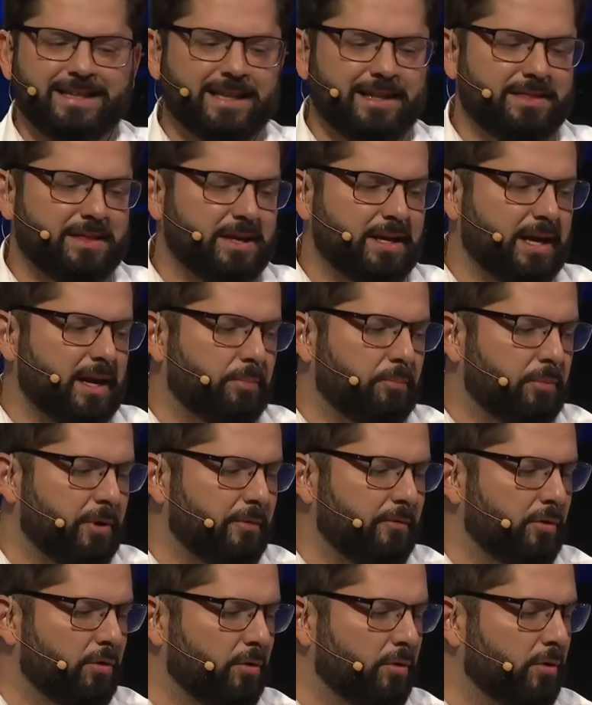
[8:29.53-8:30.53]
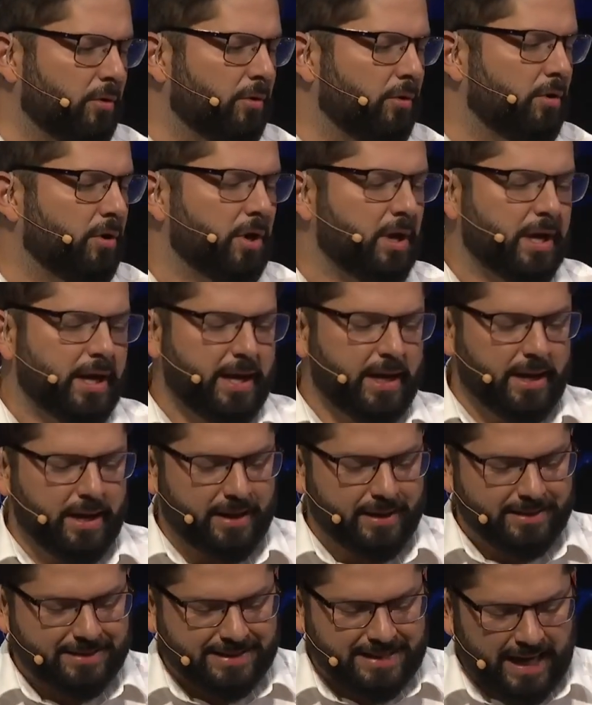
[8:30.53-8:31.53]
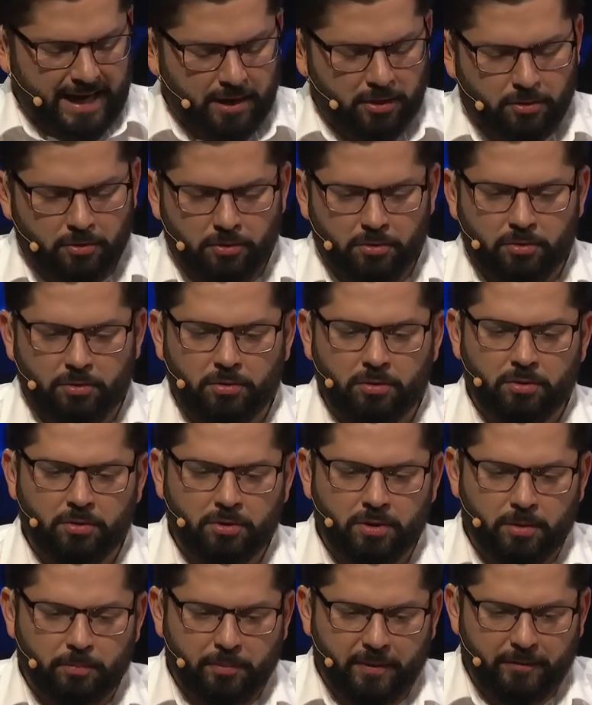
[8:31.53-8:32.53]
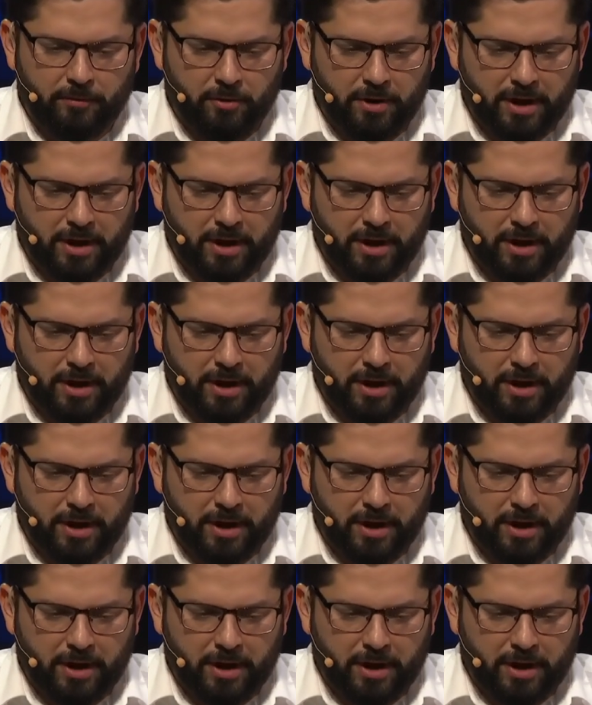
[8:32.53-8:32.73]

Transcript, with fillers: desde el pueblo eh, Chango, el pueblo